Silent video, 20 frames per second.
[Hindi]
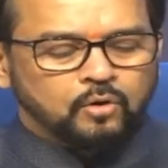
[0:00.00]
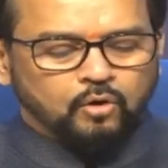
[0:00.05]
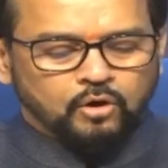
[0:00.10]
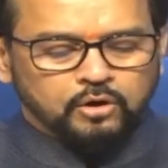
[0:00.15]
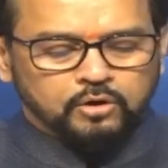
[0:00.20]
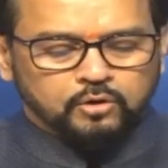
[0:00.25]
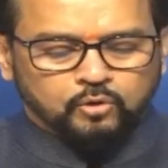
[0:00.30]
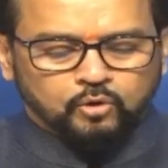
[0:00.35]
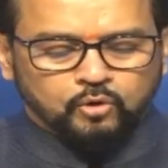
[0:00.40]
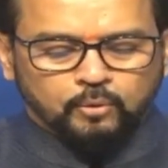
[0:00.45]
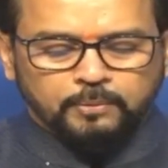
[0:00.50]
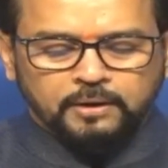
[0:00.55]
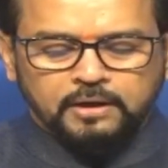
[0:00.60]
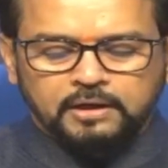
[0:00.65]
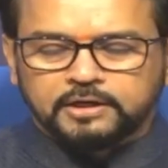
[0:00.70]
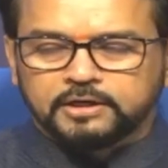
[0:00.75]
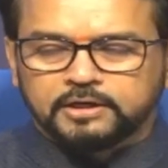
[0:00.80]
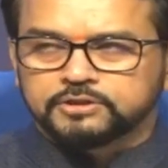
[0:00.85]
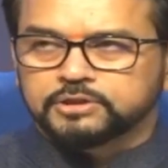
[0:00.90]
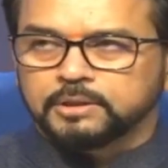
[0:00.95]
और ग्लोबल
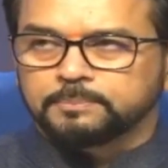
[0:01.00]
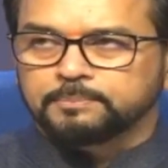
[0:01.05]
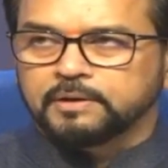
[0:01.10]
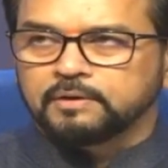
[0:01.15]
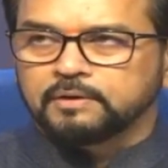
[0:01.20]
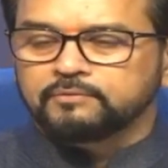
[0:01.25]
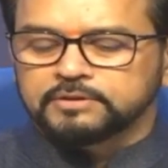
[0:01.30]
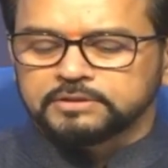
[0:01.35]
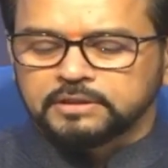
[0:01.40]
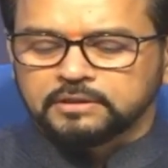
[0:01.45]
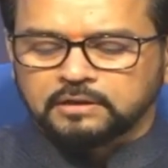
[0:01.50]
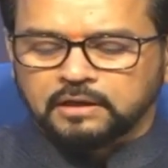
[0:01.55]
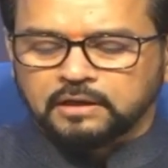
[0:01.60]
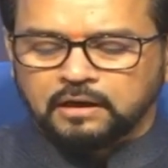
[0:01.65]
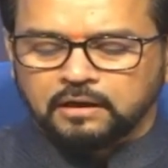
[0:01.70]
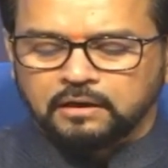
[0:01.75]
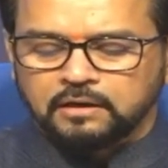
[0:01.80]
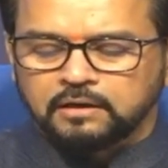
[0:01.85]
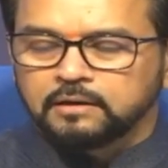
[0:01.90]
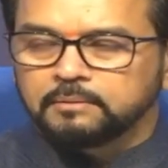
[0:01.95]
लीडरशिप के विजन
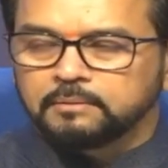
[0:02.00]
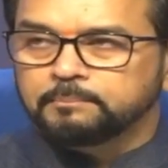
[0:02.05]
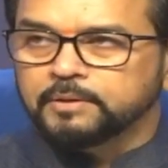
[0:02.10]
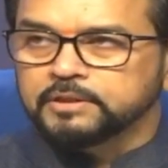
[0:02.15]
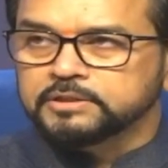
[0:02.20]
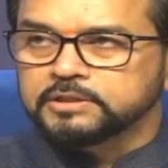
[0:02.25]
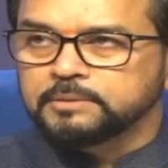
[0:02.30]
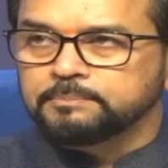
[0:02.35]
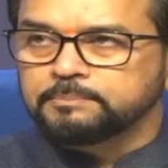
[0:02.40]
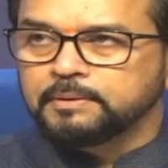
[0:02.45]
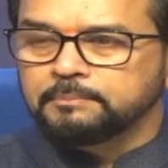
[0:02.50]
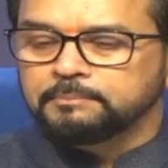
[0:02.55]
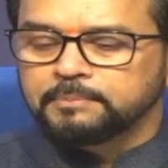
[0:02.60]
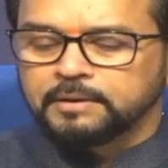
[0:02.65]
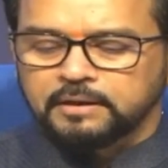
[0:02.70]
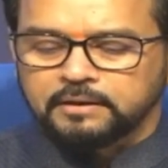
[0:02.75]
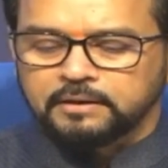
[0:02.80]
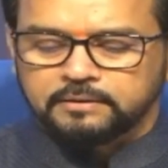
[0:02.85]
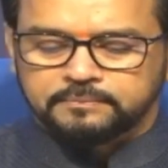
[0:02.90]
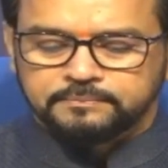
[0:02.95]
का प्रतिबिंब
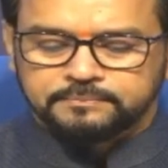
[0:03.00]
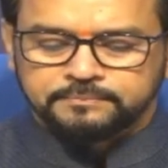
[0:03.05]
है